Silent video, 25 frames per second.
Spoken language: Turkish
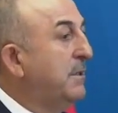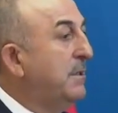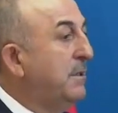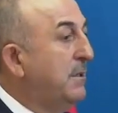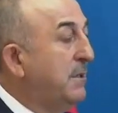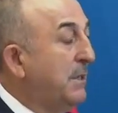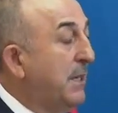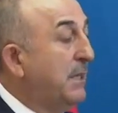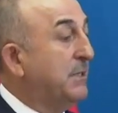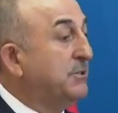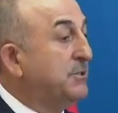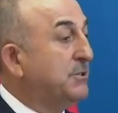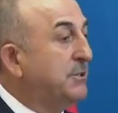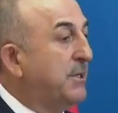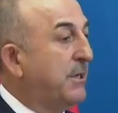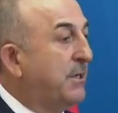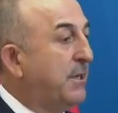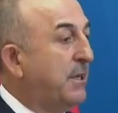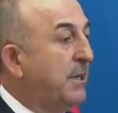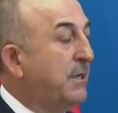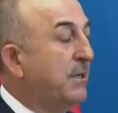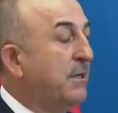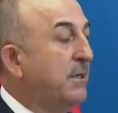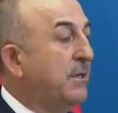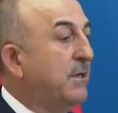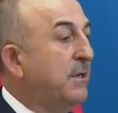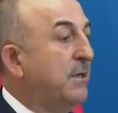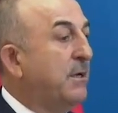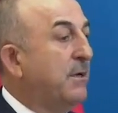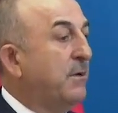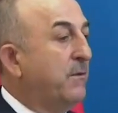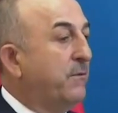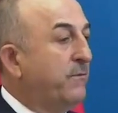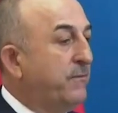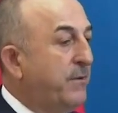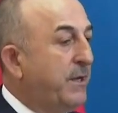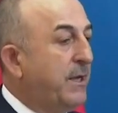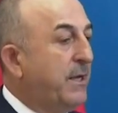inançlara
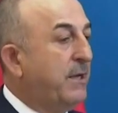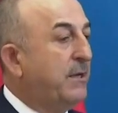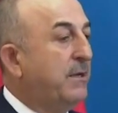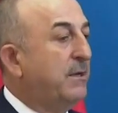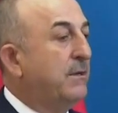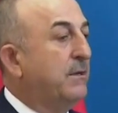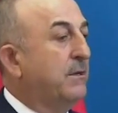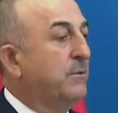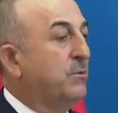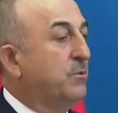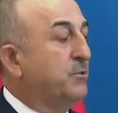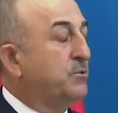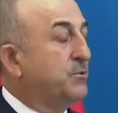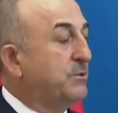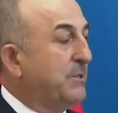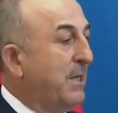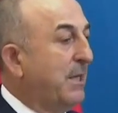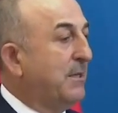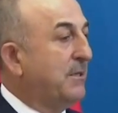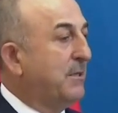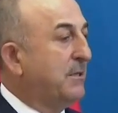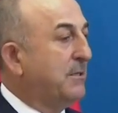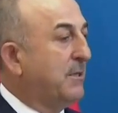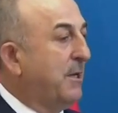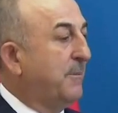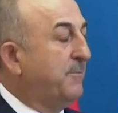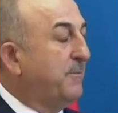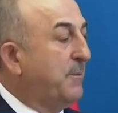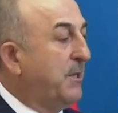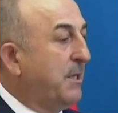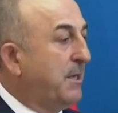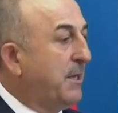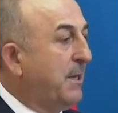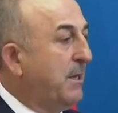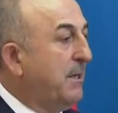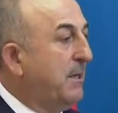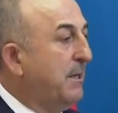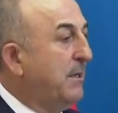ve kutsal
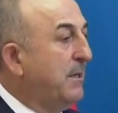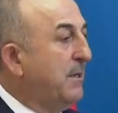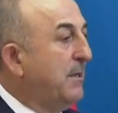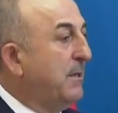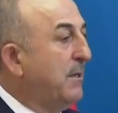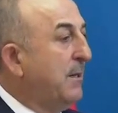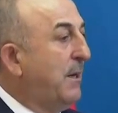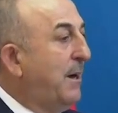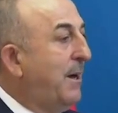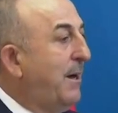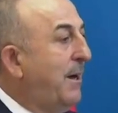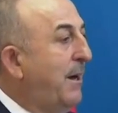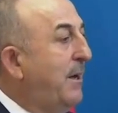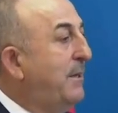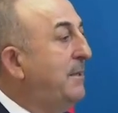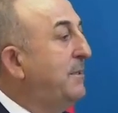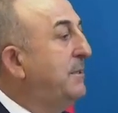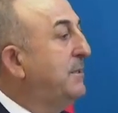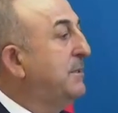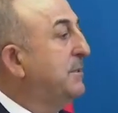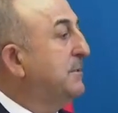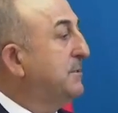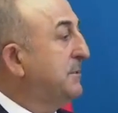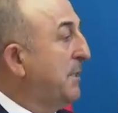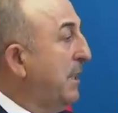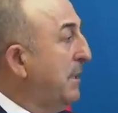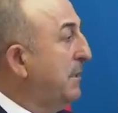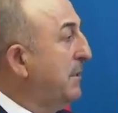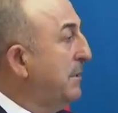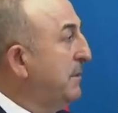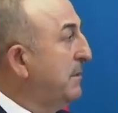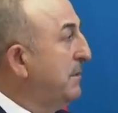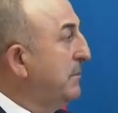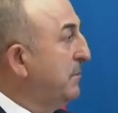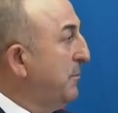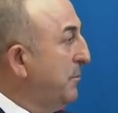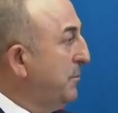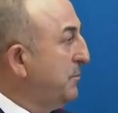kitaplara aynı
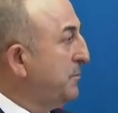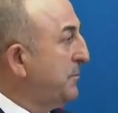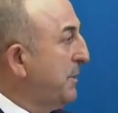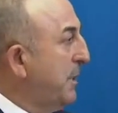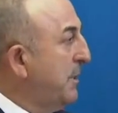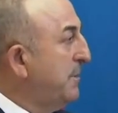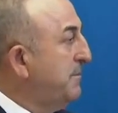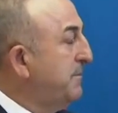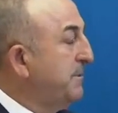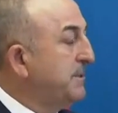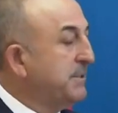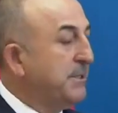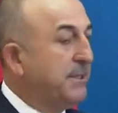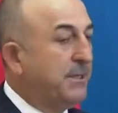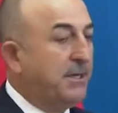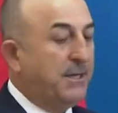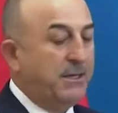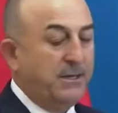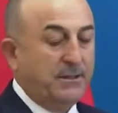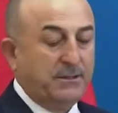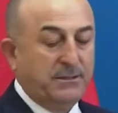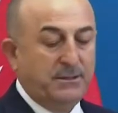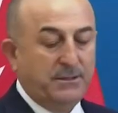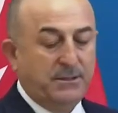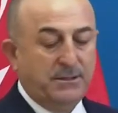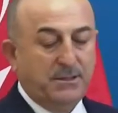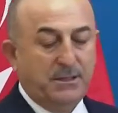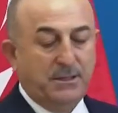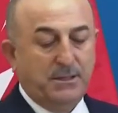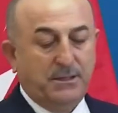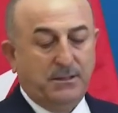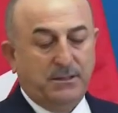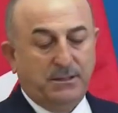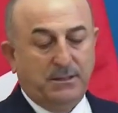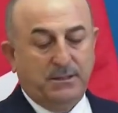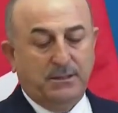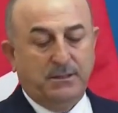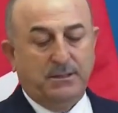saygının gösterilmesi
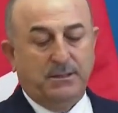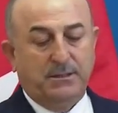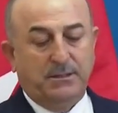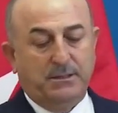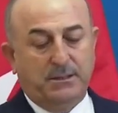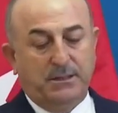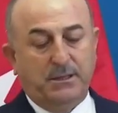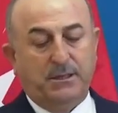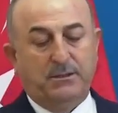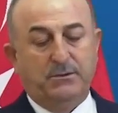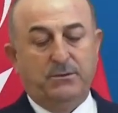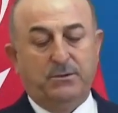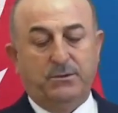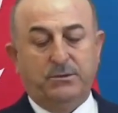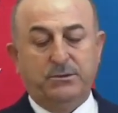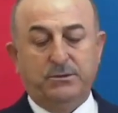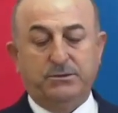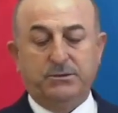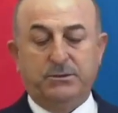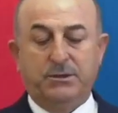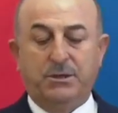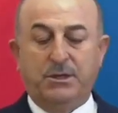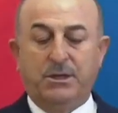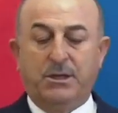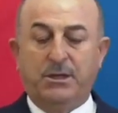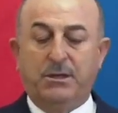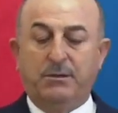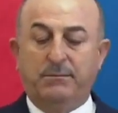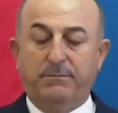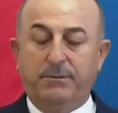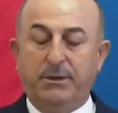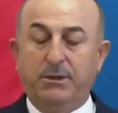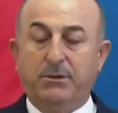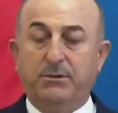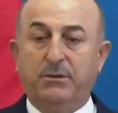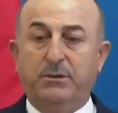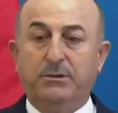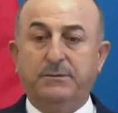gerektiğine inanıyoruz.
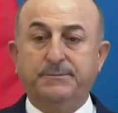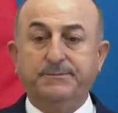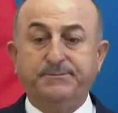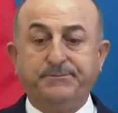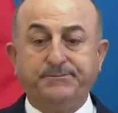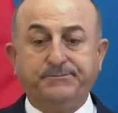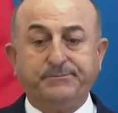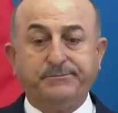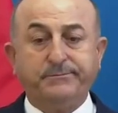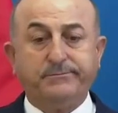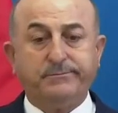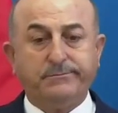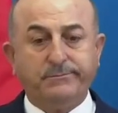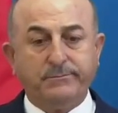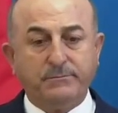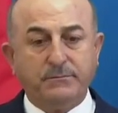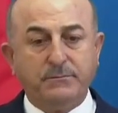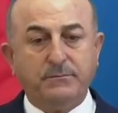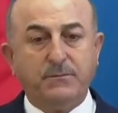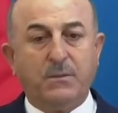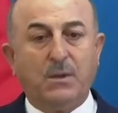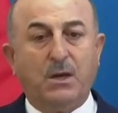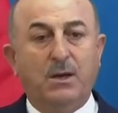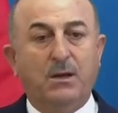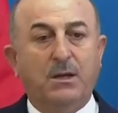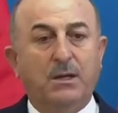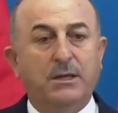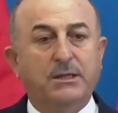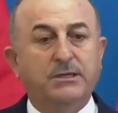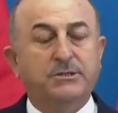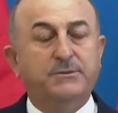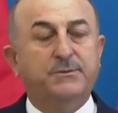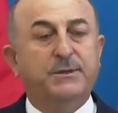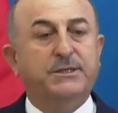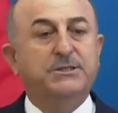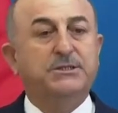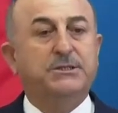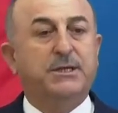Bir gün
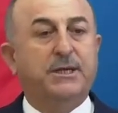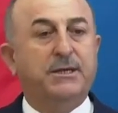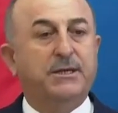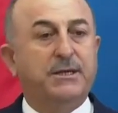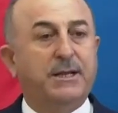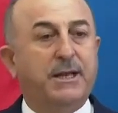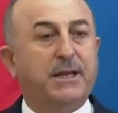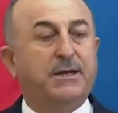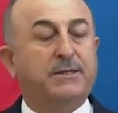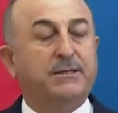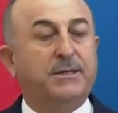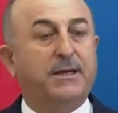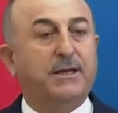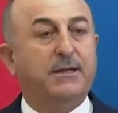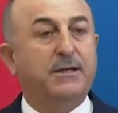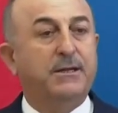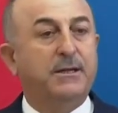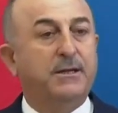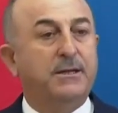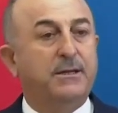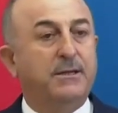İsveç'te ileride